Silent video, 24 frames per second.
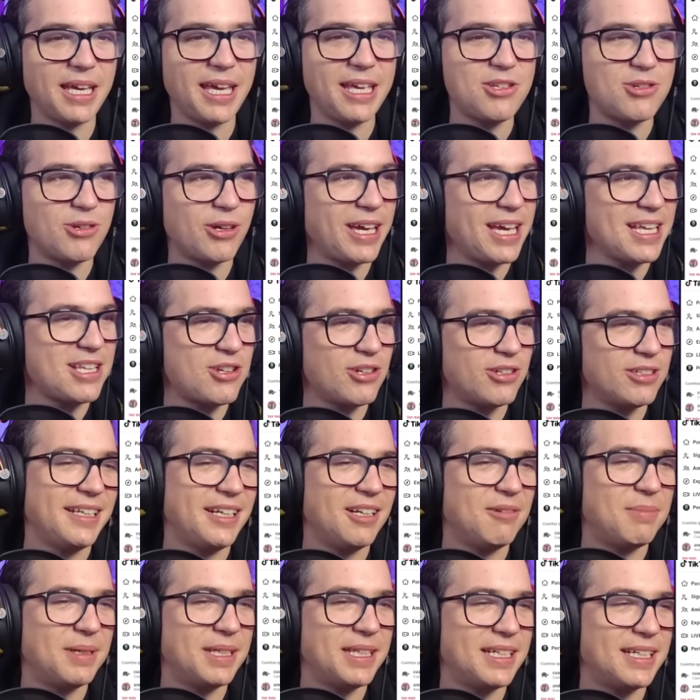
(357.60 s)
he hecho? ¿Qué he hecho?
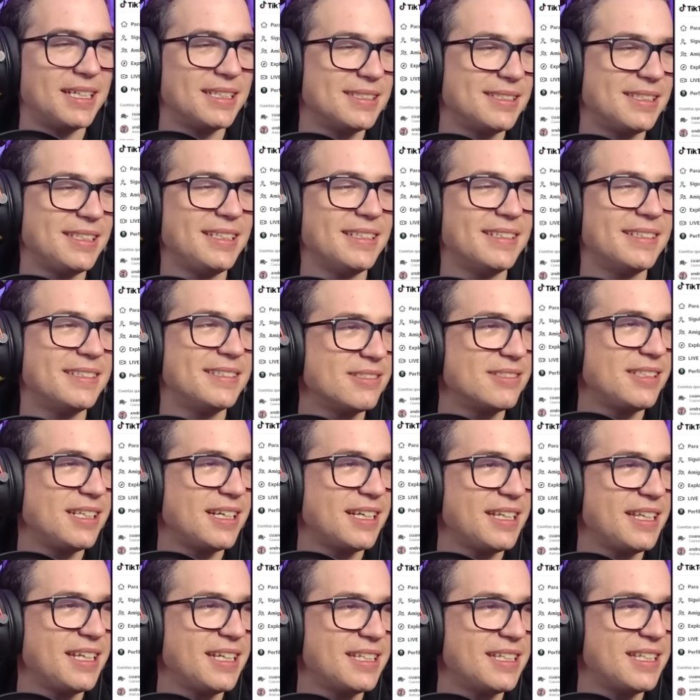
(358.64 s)
Tirado para atrás, tío. Hostia,
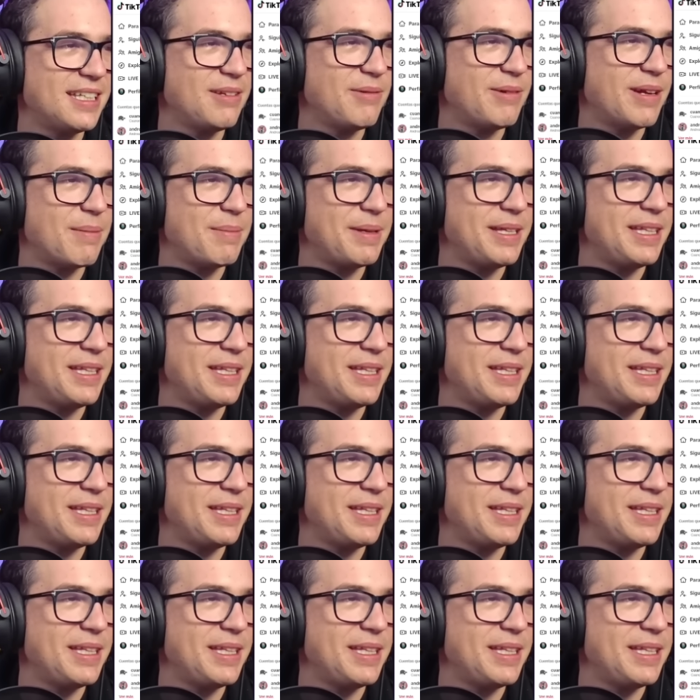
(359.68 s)
aquí tiene una